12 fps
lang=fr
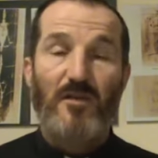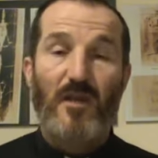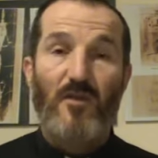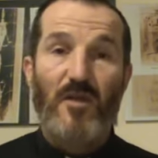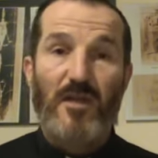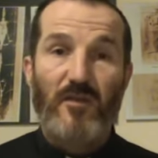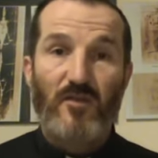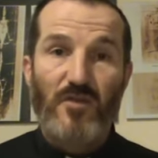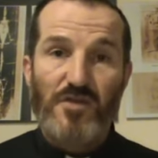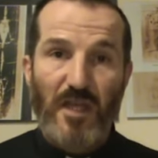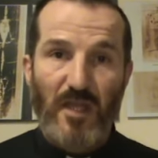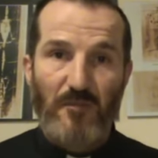Dans le livre de
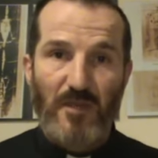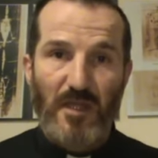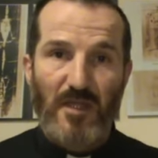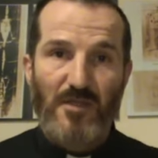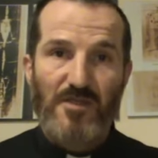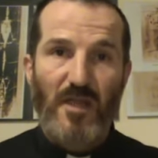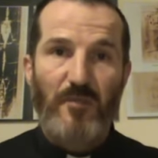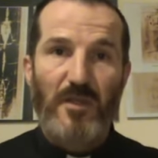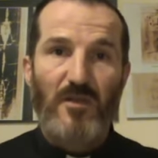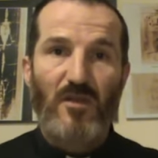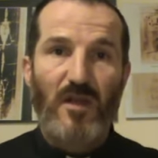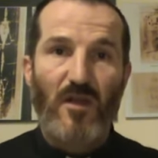Jérémie,
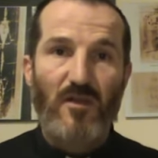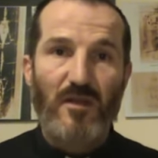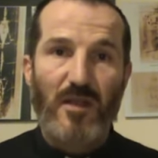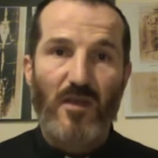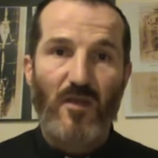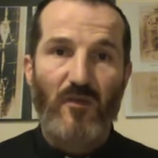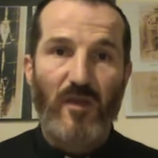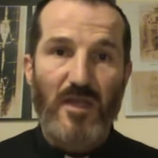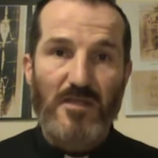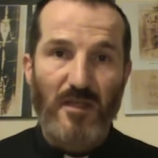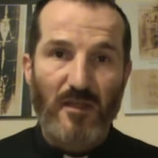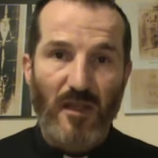chapitre 31,
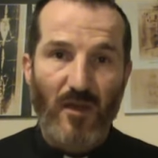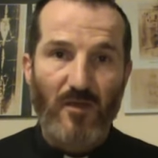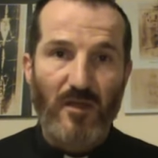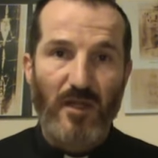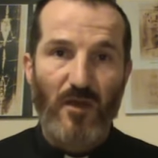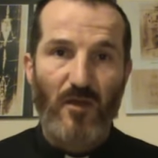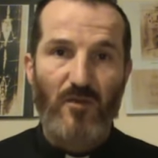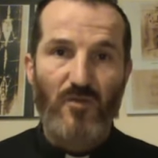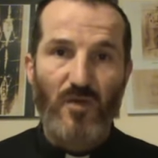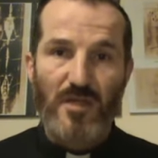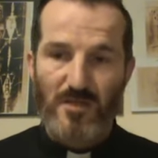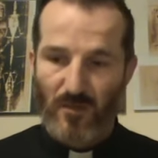verset 31,
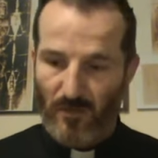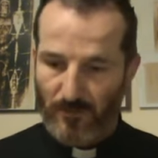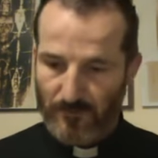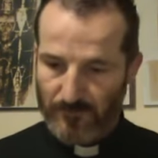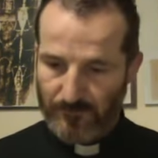nous lisons